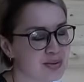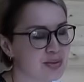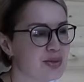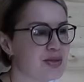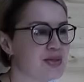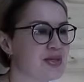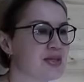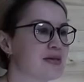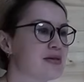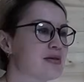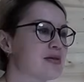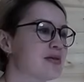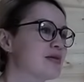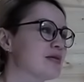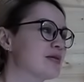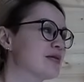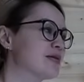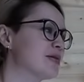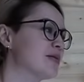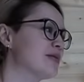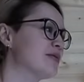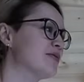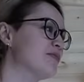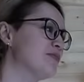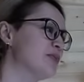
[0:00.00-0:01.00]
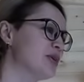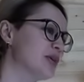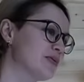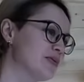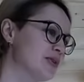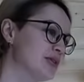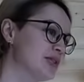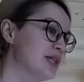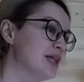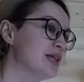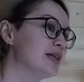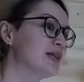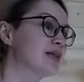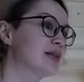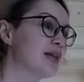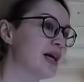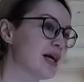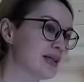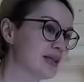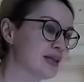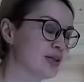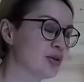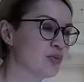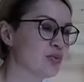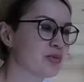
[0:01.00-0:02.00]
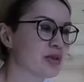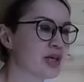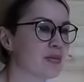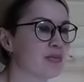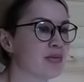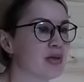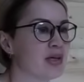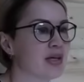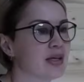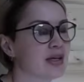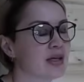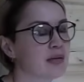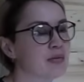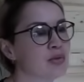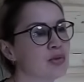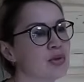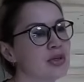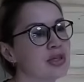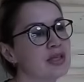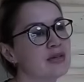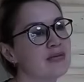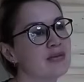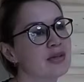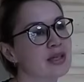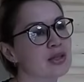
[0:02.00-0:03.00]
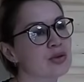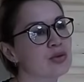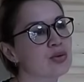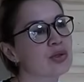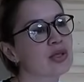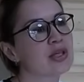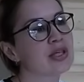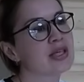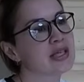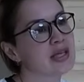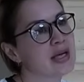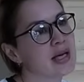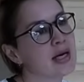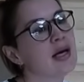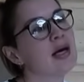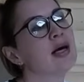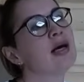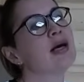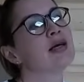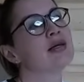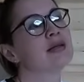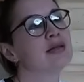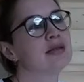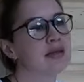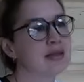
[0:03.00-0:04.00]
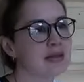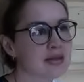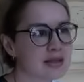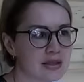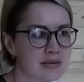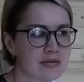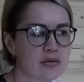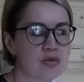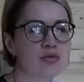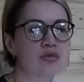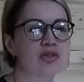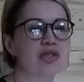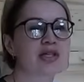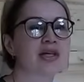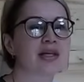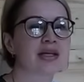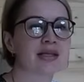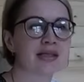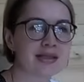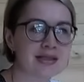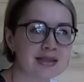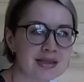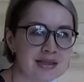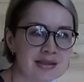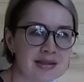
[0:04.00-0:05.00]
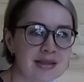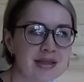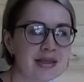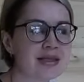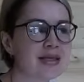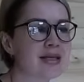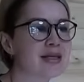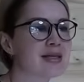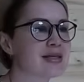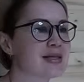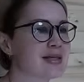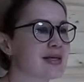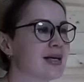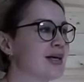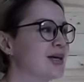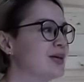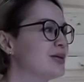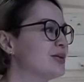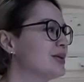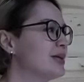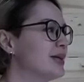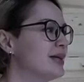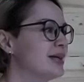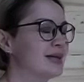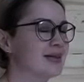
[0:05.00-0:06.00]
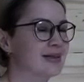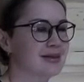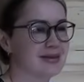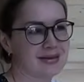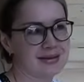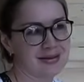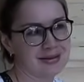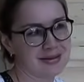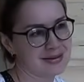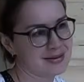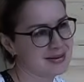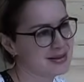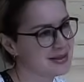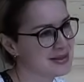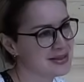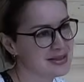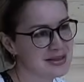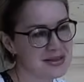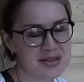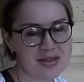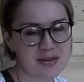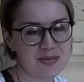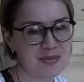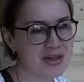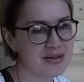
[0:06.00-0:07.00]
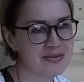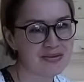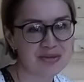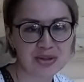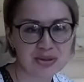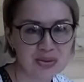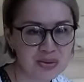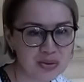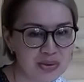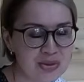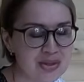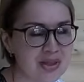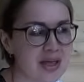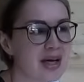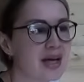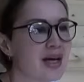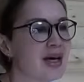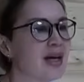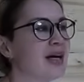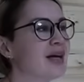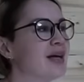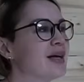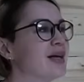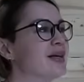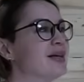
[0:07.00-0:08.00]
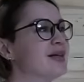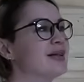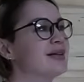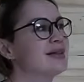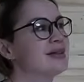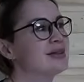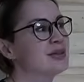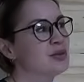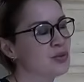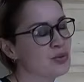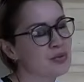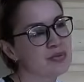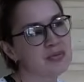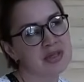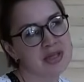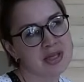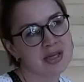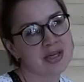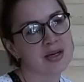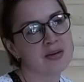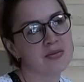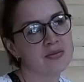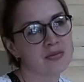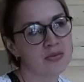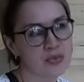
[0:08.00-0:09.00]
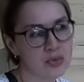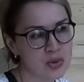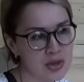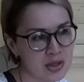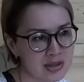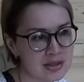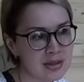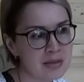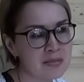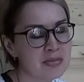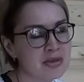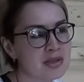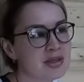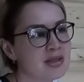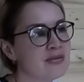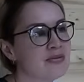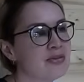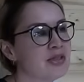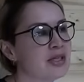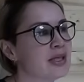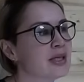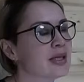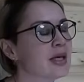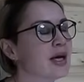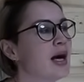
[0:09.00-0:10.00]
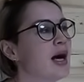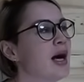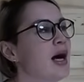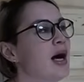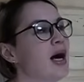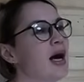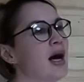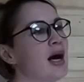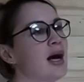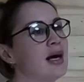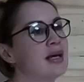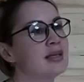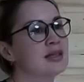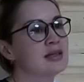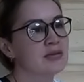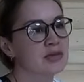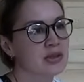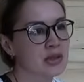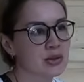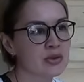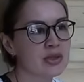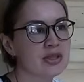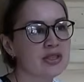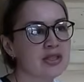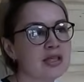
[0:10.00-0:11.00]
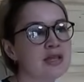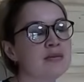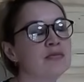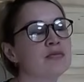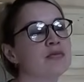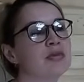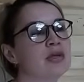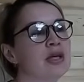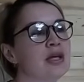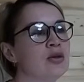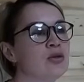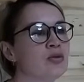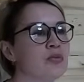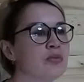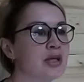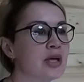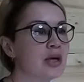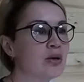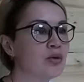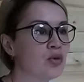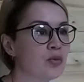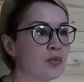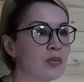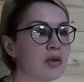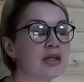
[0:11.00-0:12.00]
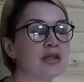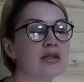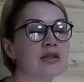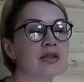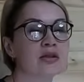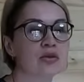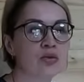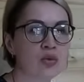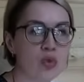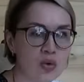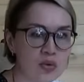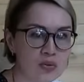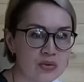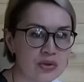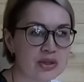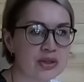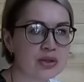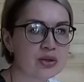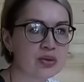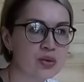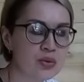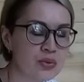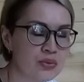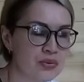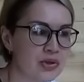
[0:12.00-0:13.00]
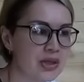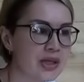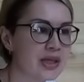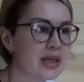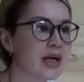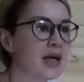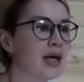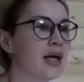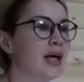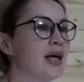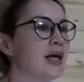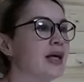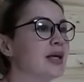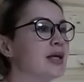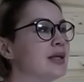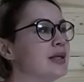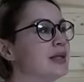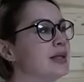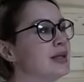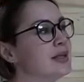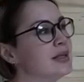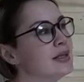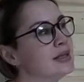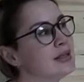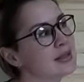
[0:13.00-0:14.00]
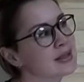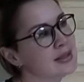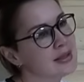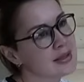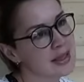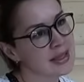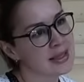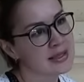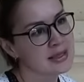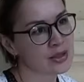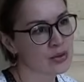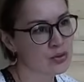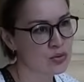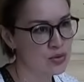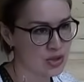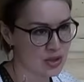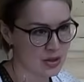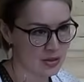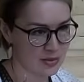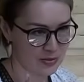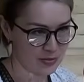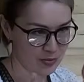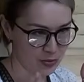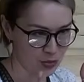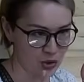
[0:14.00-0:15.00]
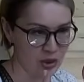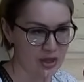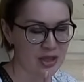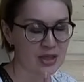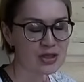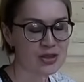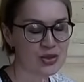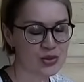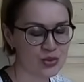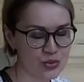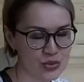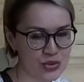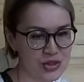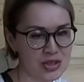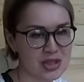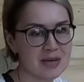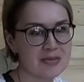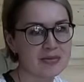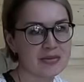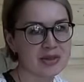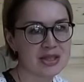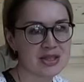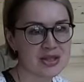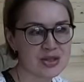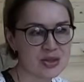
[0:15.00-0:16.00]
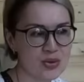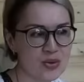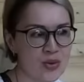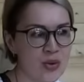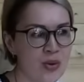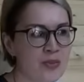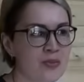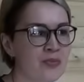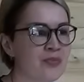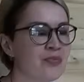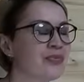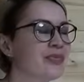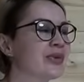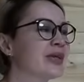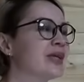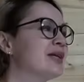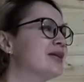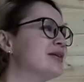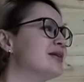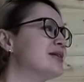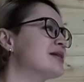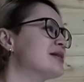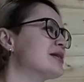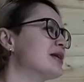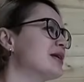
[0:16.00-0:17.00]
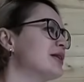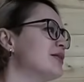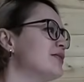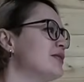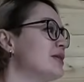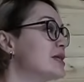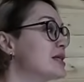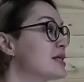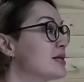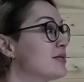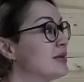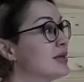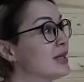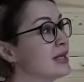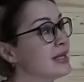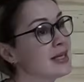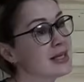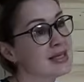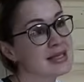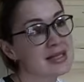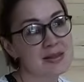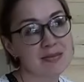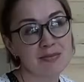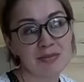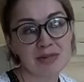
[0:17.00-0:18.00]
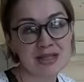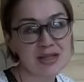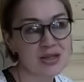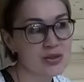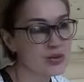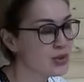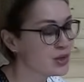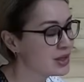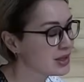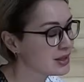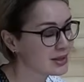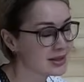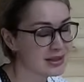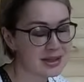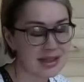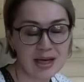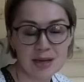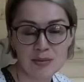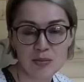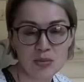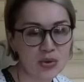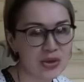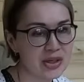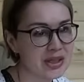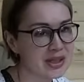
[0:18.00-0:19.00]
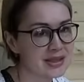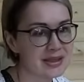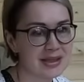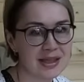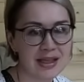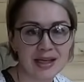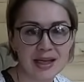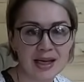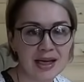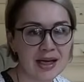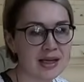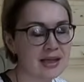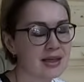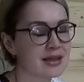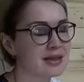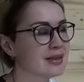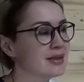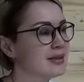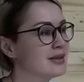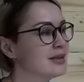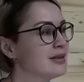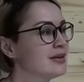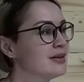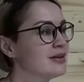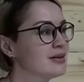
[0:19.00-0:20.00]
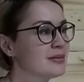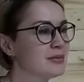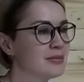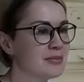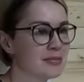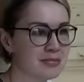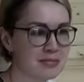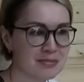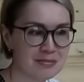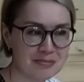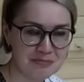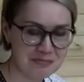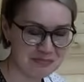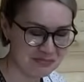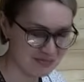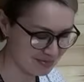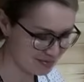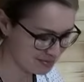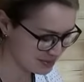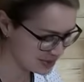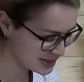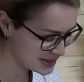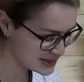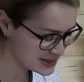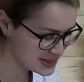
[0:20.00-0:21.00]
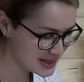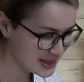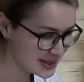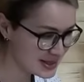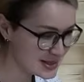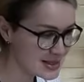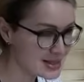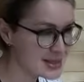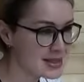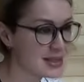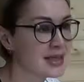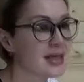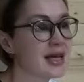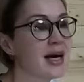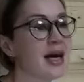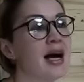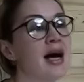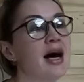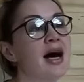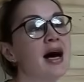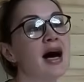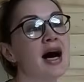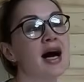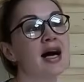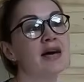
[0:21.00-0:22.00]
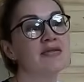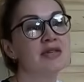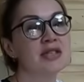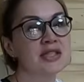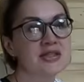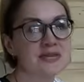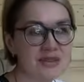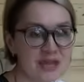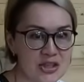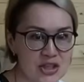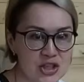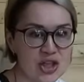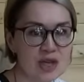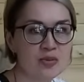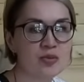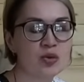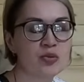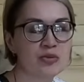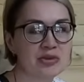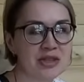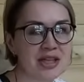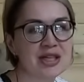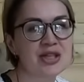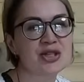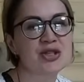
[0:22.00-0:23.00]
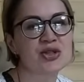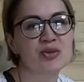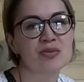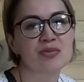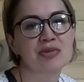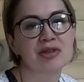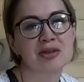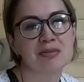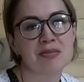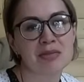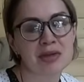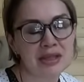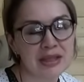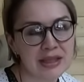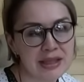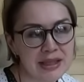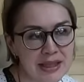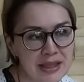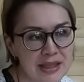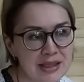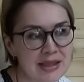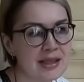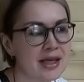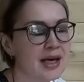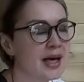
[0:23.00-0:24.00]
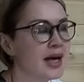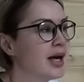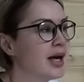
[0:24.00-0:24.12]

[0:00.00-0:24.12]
То есть э, в первый день, ладно, у меня были каблуки, в которых я до этого уже ходила. Я знаю, как э, они себя ведут. А, ну, мне комфортно было в них. А на второй день были у меня куплены новые туфли, и они уже более с узким носком, и, соответственно, я смазолила на обоих ногах э, мизинцы, а ведь вечером у меня еще был банкет,